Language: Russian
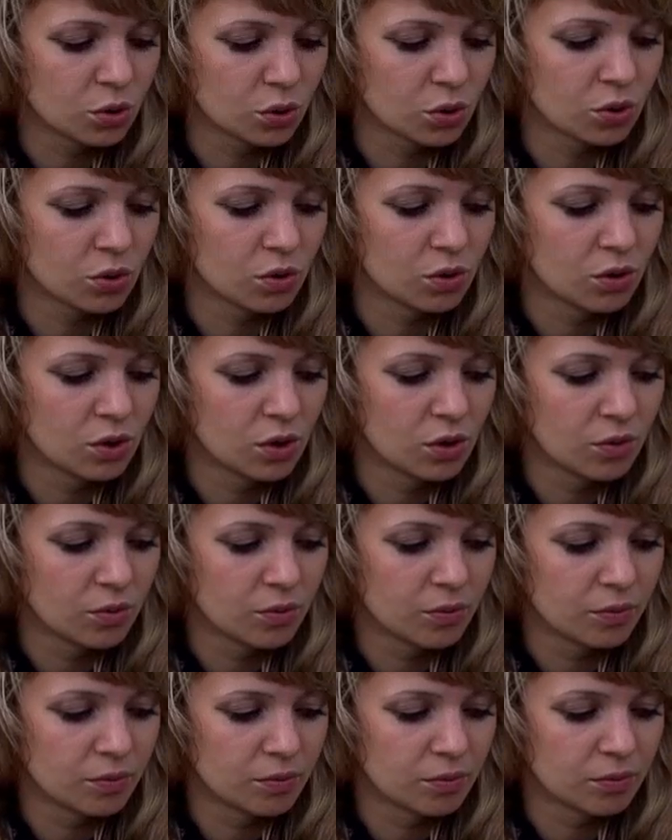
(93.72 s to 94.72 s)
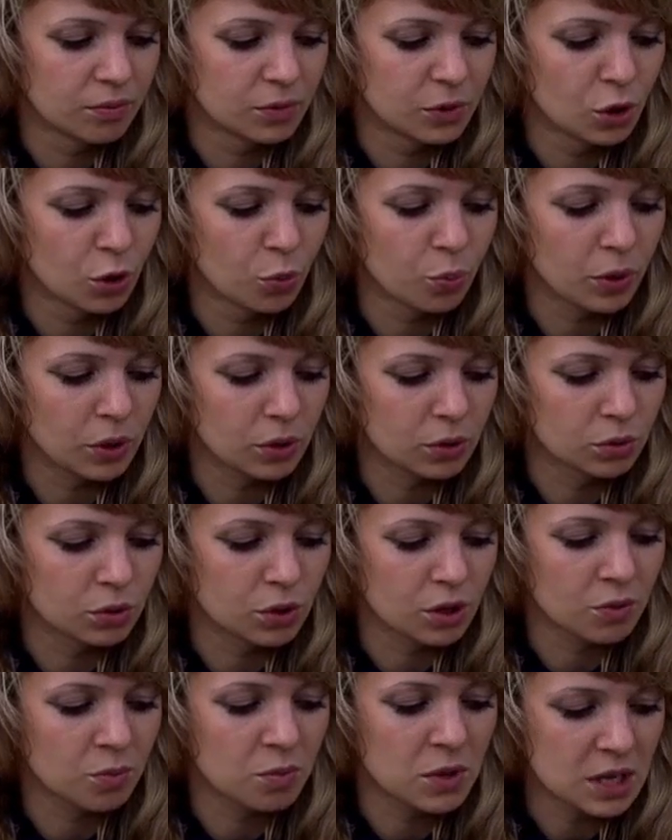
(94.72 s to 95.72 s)
то до
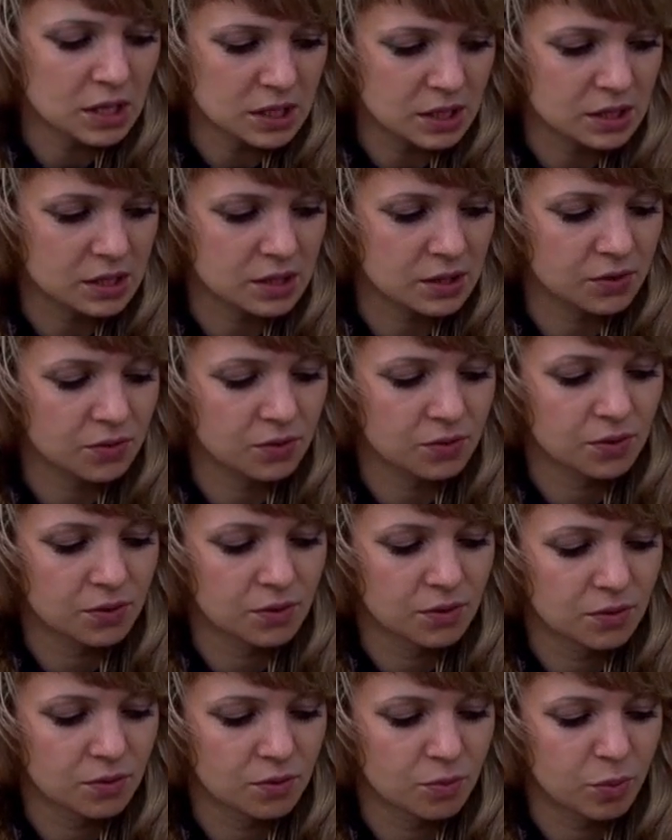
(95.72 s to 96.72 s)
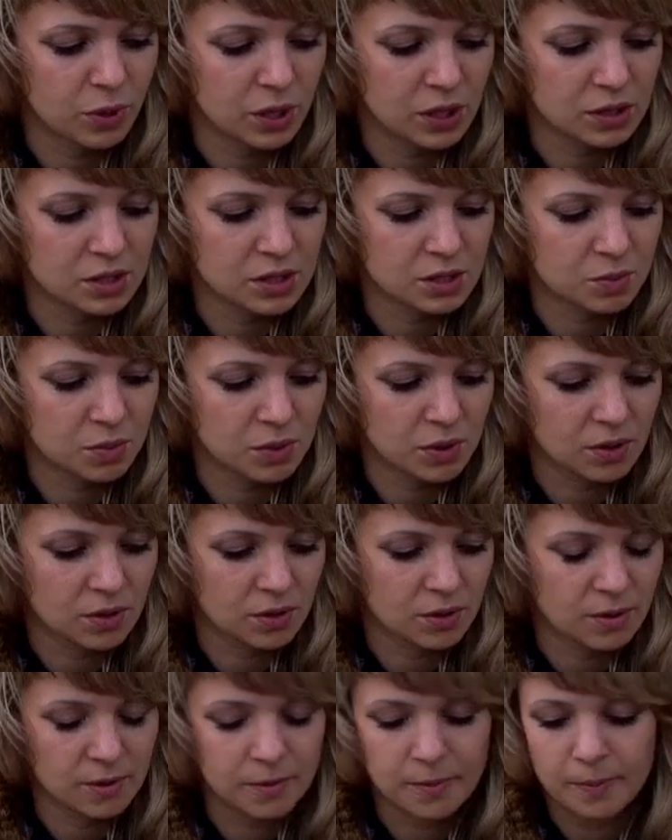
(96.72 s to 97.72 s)
полутора месяцев, в принципе,
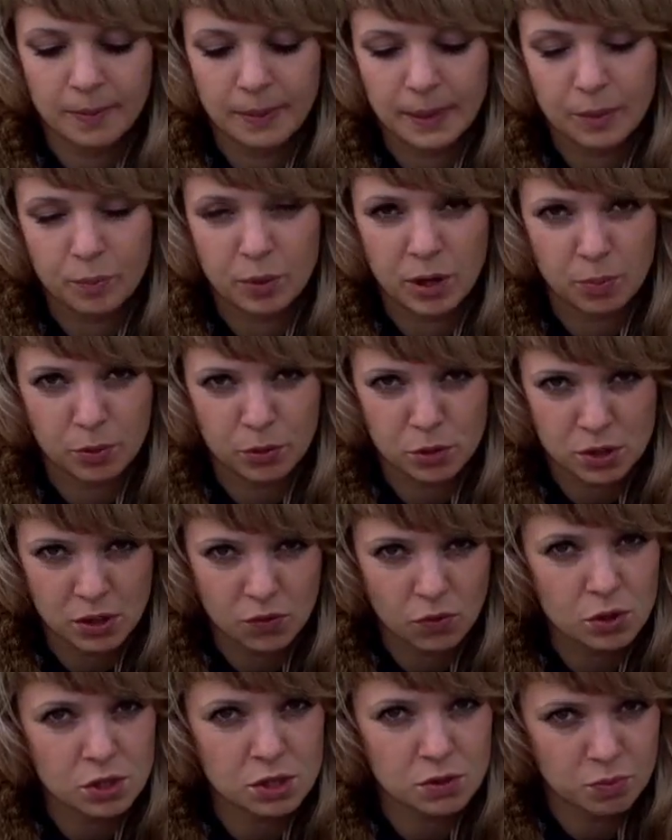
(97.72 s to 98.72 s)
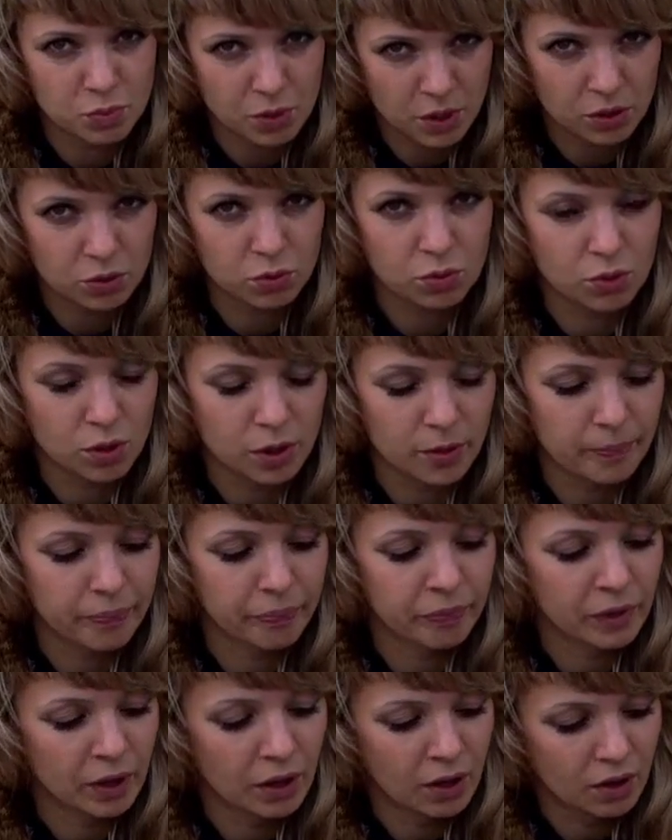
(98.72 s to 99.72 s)
при плюсовой температуре,
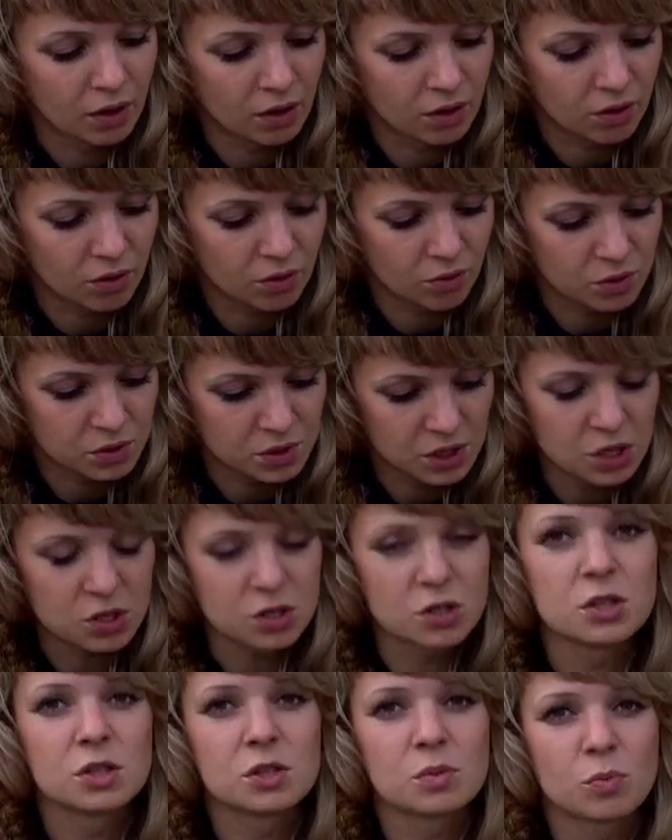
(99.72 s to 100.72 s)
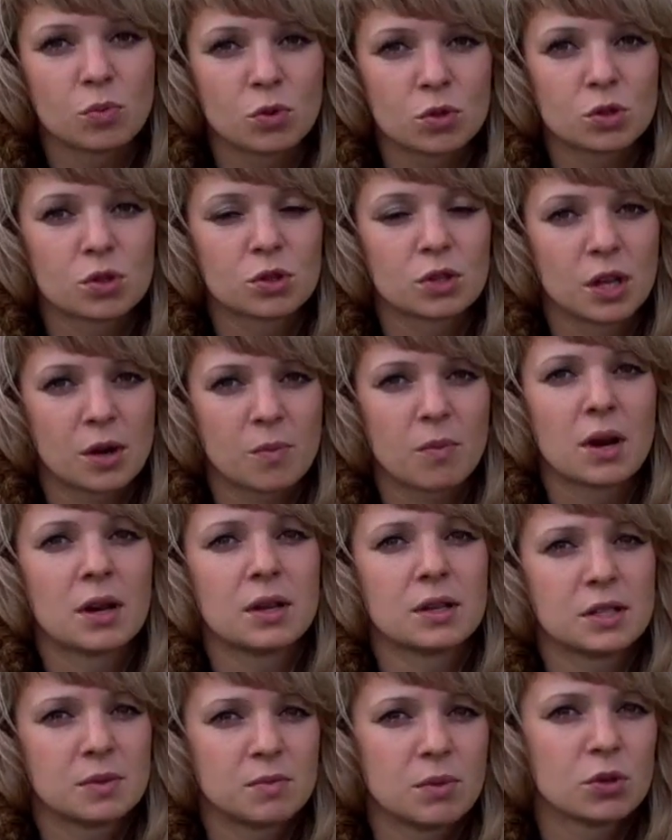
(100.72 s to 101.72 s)
саженец может
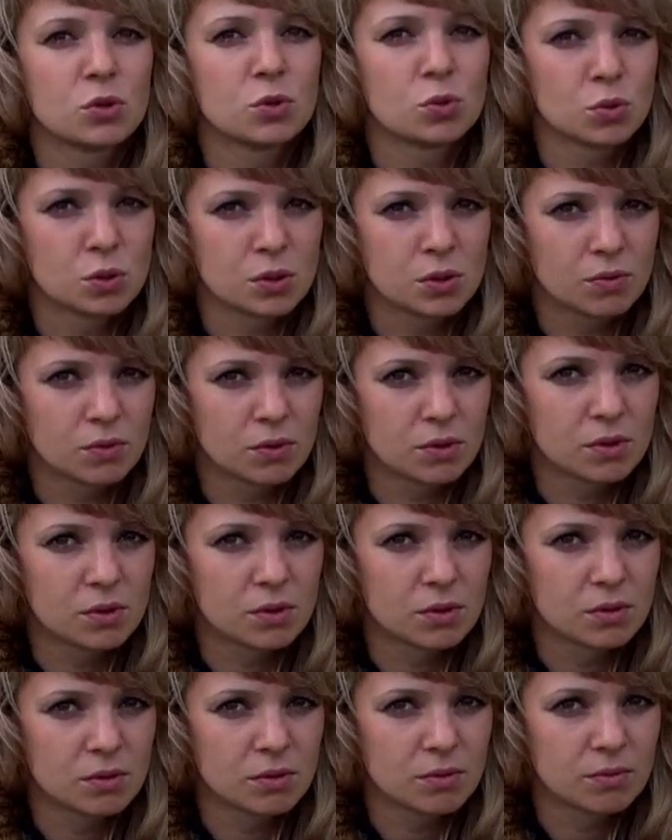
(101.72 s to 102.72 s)
нормально себя чувствовать.